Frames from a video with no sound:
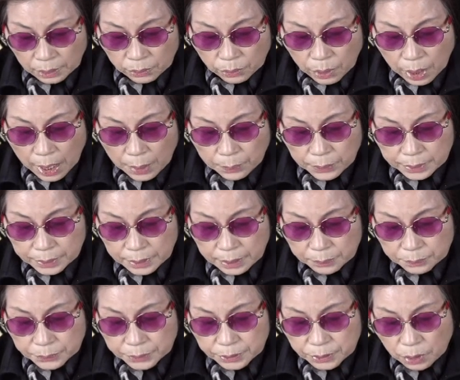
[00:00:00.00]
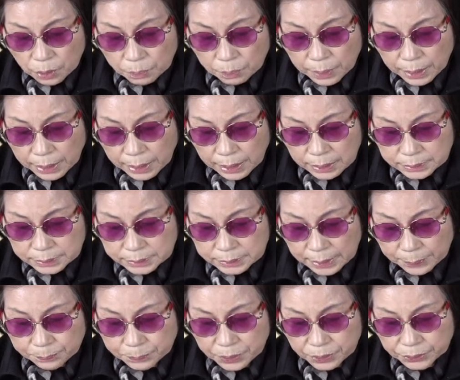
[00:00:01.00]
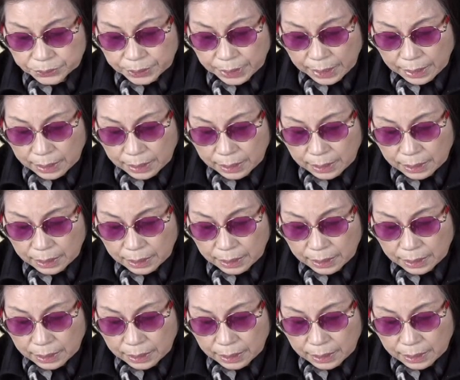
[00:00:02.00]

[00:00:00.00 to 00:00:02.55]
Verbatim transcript: 화면에 미니 엄마가 잡혔다.